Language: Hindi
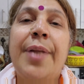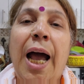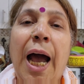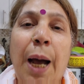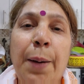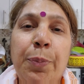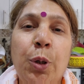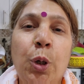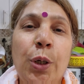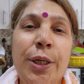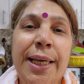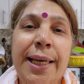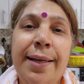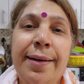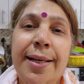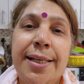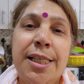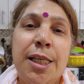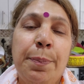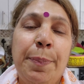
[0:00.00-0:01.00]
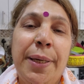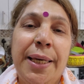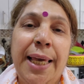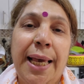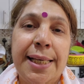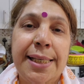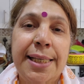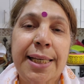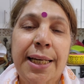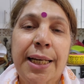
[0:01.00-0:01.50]
आपको ये रेसिपी
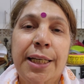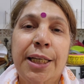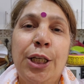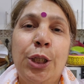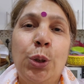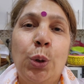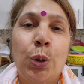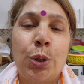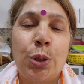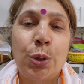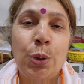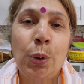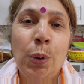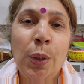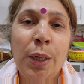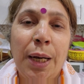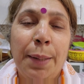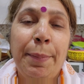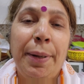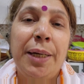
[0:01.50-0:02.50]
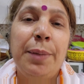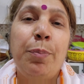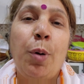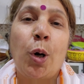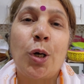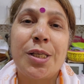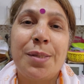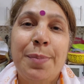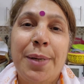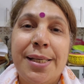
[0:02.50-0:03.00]
कैसी लगी दोस्तों कमेंट
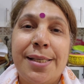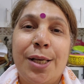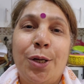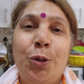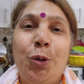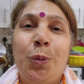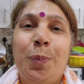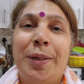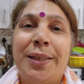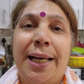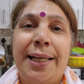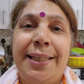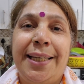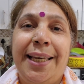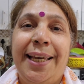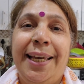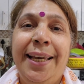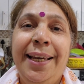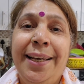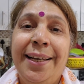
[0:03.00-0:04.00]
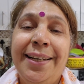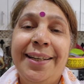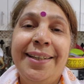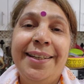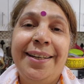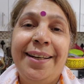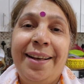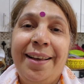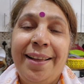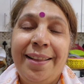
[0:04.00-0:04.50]
बॉक्स में ज़रूर बताइए
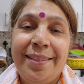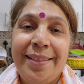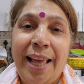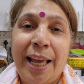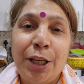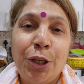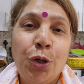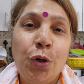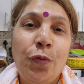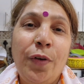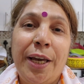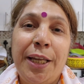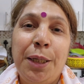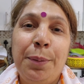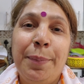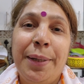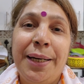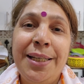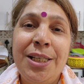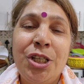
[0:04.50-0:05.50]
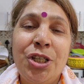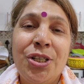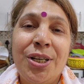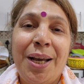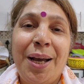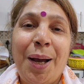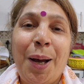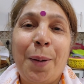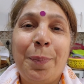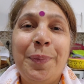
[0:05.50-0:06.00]
थैंक यू वेरी मच
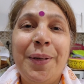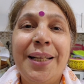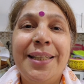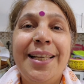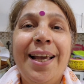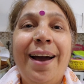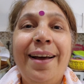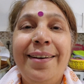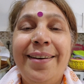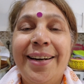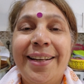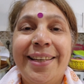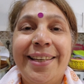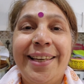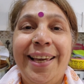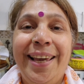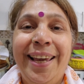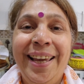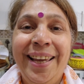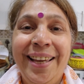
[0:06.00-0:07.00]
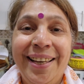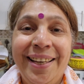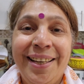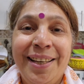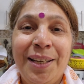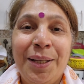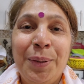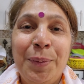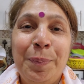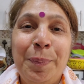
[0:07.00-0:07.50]
अपना ध्यान रखिए
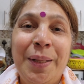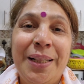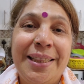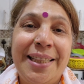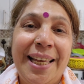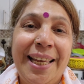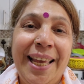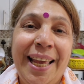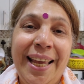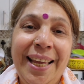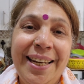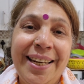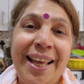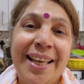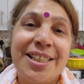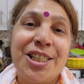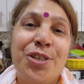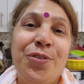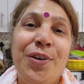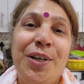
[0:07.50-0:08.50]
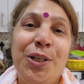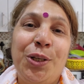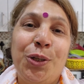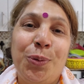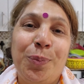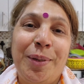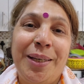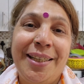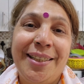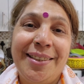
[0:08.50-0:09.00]
मिलते हैं नेक्स्ट वीडियो
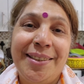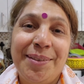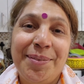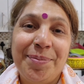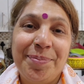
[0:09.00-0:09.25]
में